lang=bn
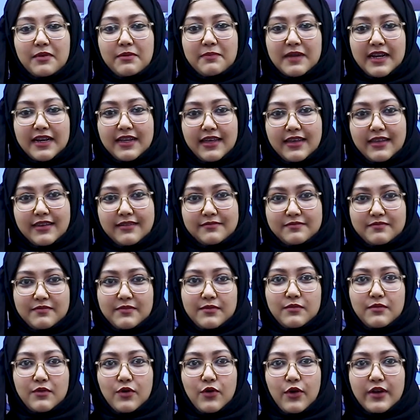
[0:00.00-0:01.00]
money.
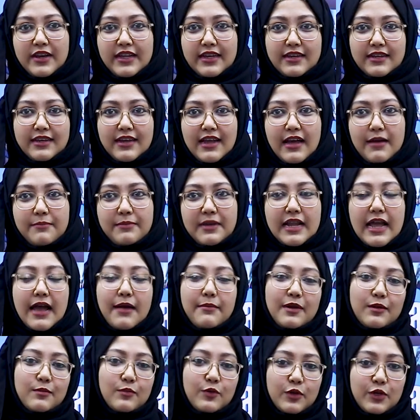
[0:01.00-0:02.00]
অনেকটা মানে
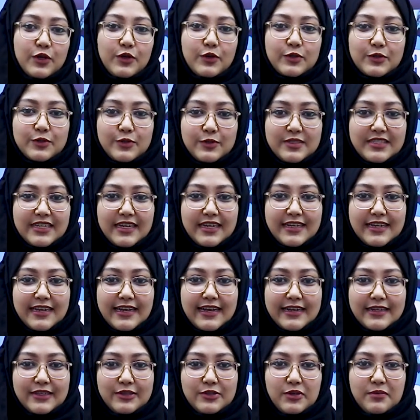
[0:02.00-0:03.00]
আমার মনে হতো যে এটা
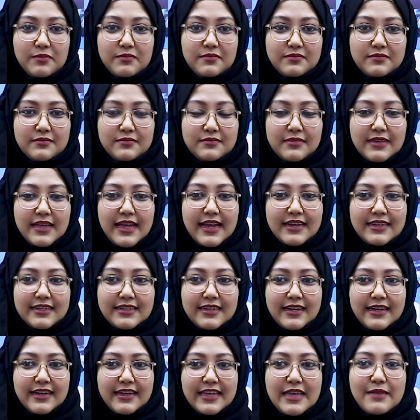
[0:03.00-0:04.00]
একদম
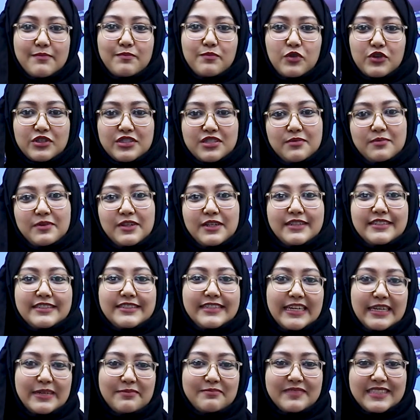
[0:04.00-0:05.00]
একটা ইম্পসিবল
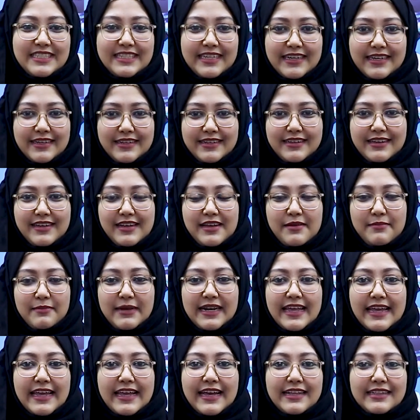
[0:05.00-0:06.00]
ড্রিম যে
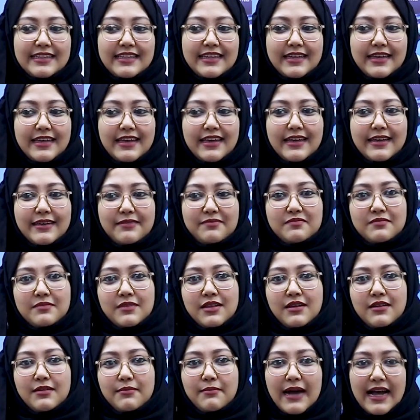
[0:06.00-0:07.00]
মানে এখান থেকে
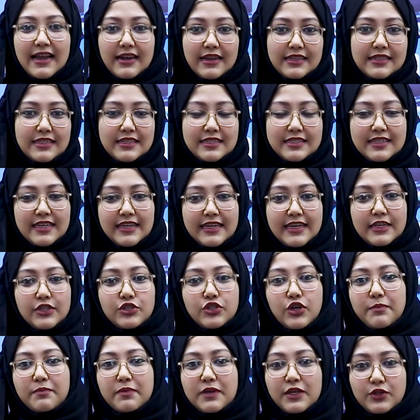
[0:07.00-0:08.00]
বাংলাদেশ থেকেই
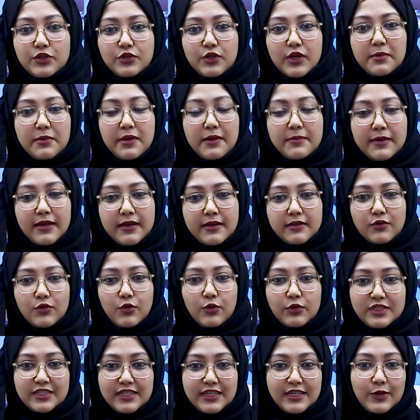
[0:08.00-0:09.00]
সব কিছু এভাবে
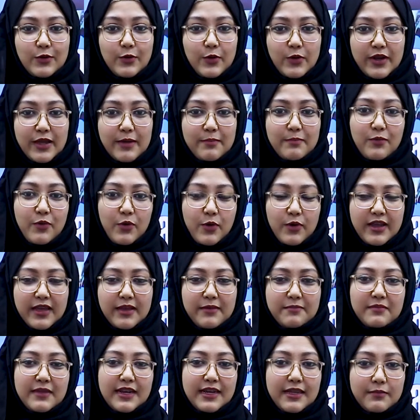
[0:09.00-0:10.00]
কোচিং করে পড়ে
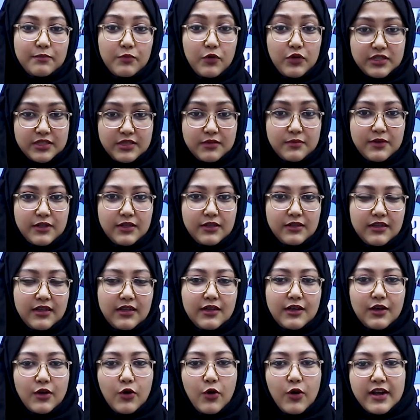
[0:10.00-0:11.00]
মানে পসিবল
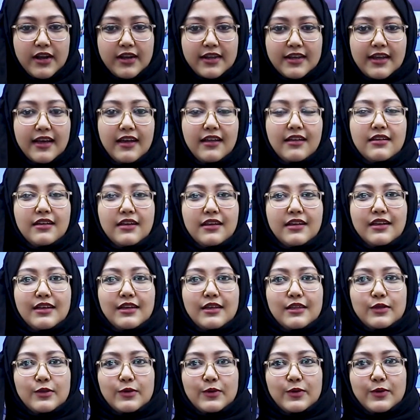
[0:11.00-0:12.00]
করাটা
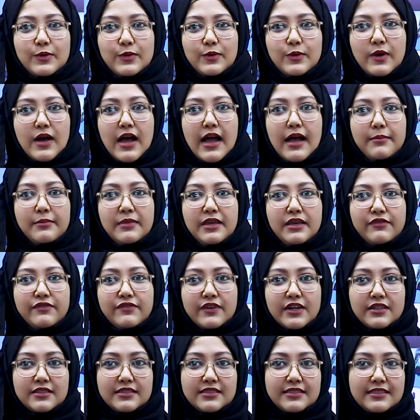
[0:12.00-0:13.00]
তো আমি
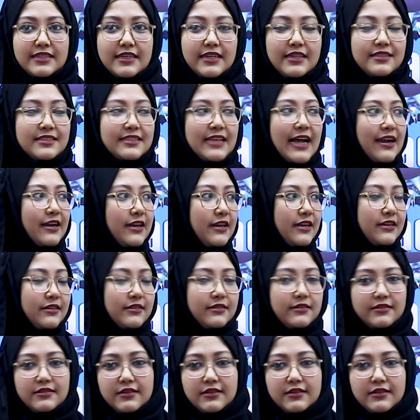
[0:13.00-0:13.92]
ফার্স্টে স্যারের